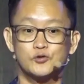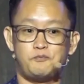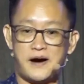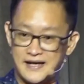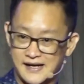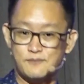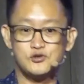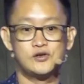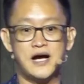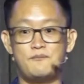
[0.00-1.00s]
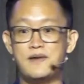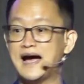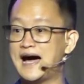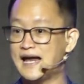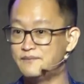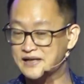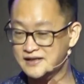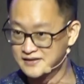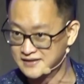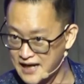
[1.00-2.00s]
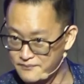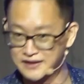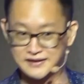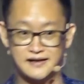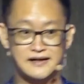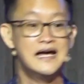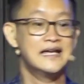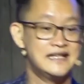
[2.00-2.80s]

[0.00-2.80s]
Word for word: supaya kamu juga mengalami keselamatan